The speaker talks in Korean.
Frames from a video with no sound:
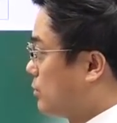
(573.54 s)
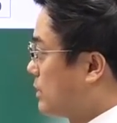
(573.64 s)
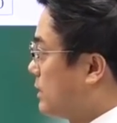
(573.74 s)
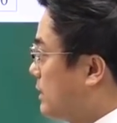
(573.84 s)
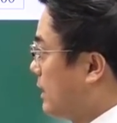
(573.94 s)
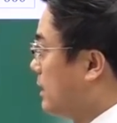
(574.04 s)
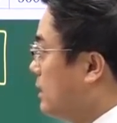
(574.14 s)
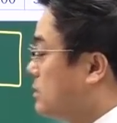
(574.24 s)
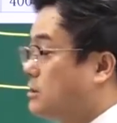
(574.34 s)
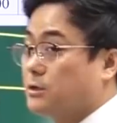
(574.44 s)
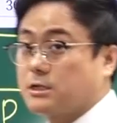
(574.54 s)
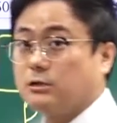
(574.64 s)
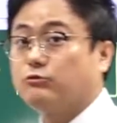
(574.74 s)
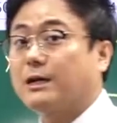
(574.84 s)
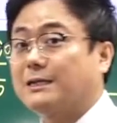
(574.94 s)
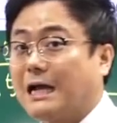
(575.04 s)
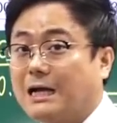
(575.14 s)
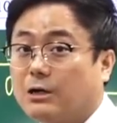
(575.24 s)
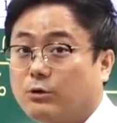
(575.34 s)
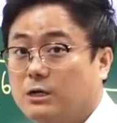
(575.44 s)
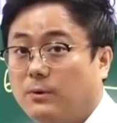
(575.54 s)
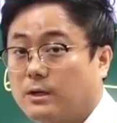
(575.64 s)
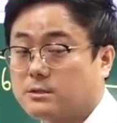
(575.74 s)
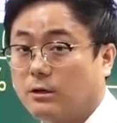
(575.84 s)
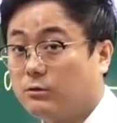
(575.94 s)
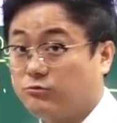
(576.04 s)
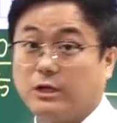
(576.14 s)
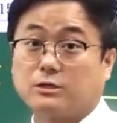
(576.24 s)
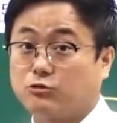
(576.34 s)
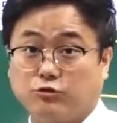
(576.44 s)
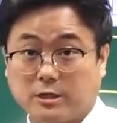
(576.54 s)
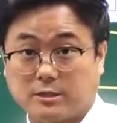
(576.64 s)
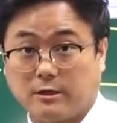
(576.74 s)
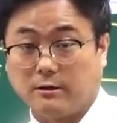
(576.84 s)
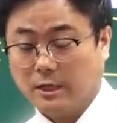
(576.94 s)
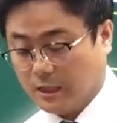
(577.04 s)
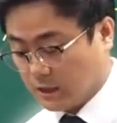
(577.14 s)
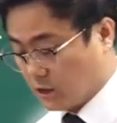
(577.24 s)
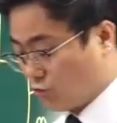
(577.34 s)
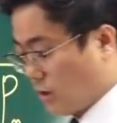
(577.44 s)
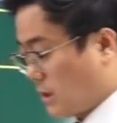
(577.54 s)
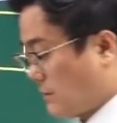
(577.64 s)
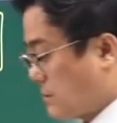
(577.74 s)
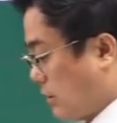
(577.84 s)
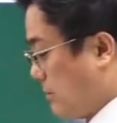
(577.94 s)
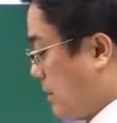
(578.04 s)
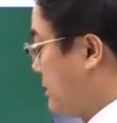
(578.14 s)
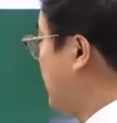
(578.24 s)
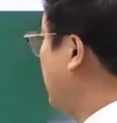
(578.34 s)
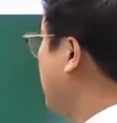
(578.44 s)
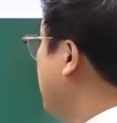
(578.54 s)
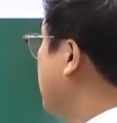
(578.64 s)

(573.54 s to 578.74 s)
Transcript: 용량인데 그것을 우리가 양가로 1번에서 위에서 구했어요. 그 구한 값이 얼마였냐?